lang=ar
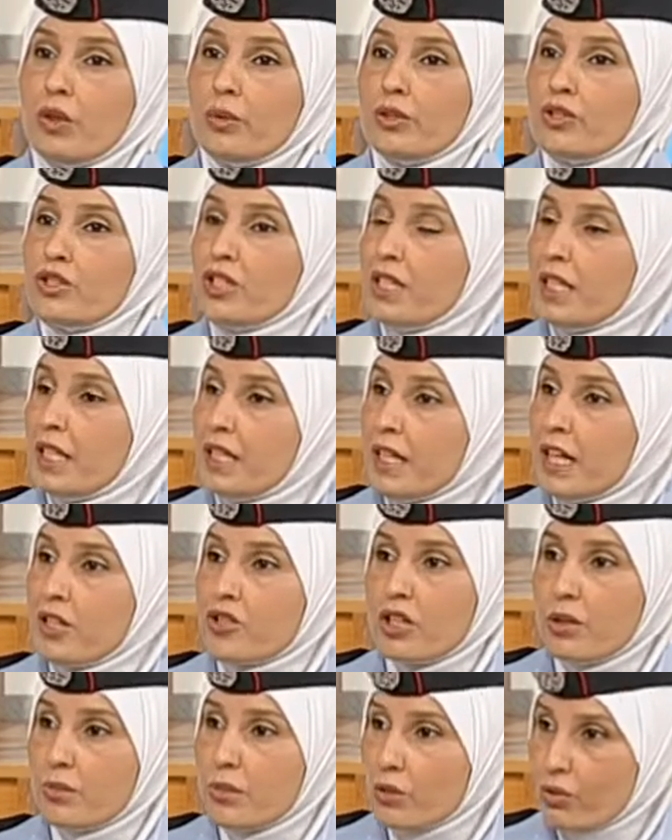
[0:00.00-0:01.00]
والجيل
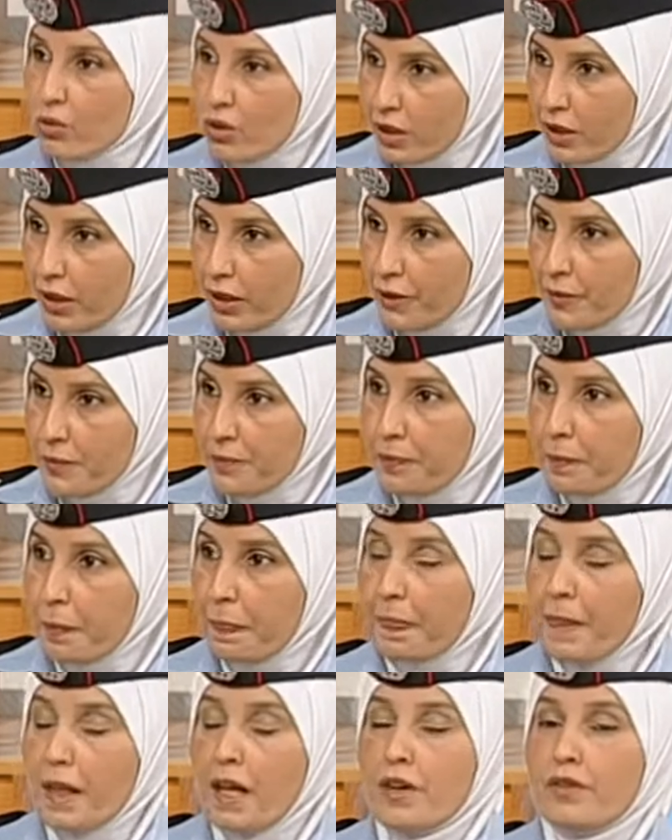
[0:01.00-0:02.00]
الناشئ منذ الصغر
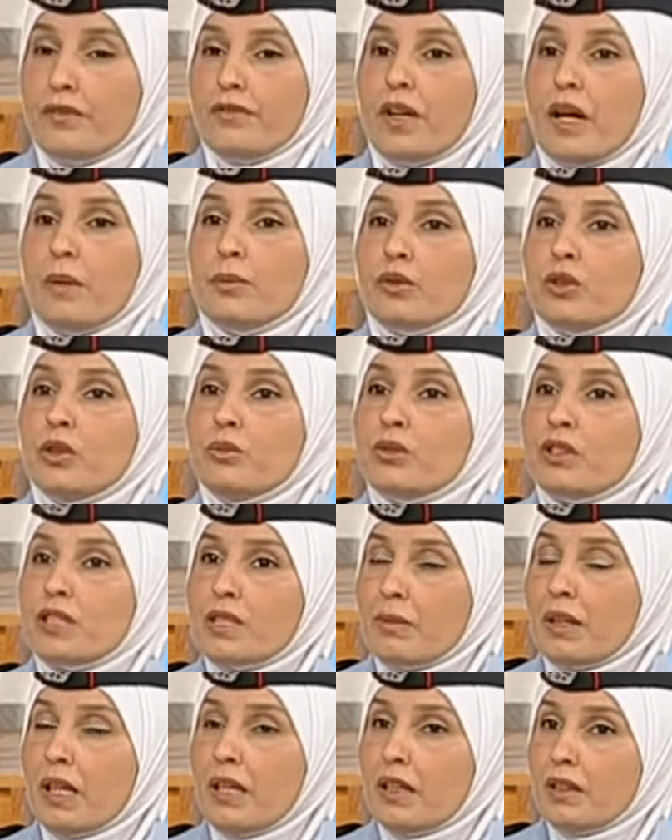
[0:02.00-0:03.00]
فبيقوم
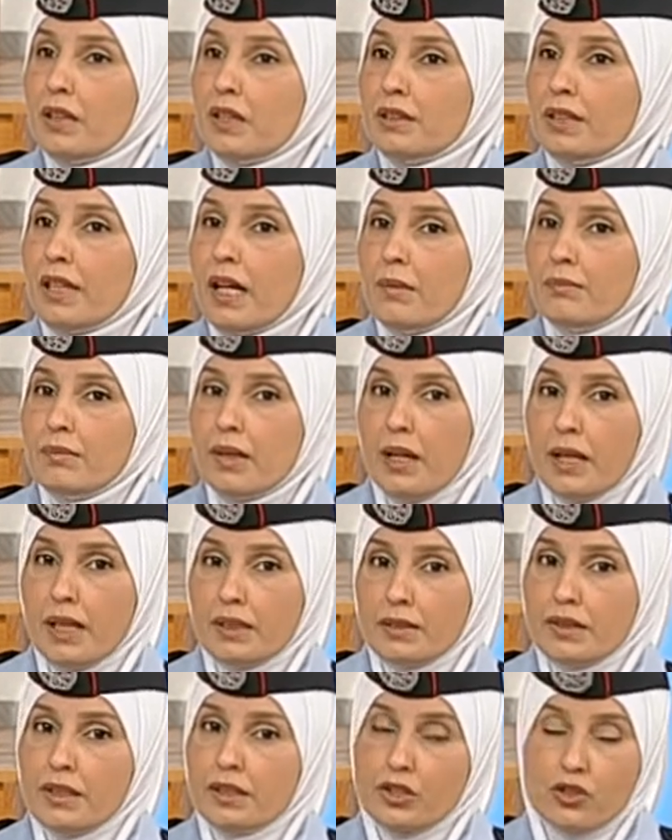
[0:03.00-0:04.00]
قسم العلاقات العامة عن
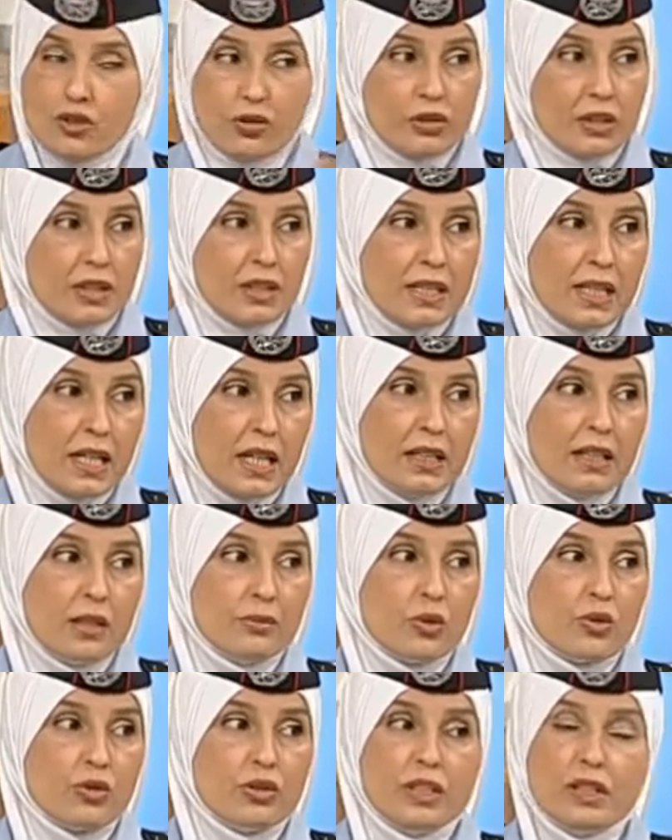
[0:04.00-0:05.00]
طريق الشرطة النسائية
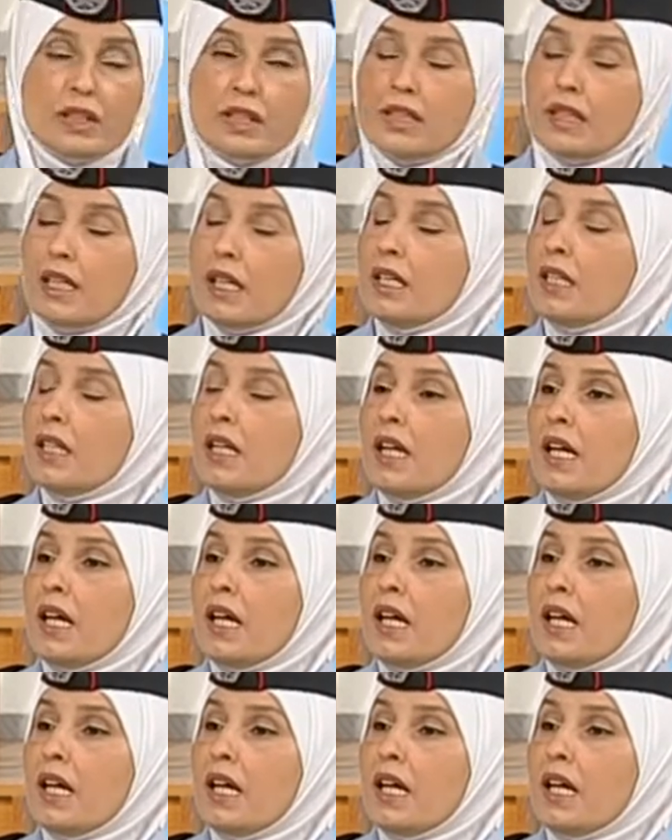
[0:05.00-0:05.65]
الموجودين عندنا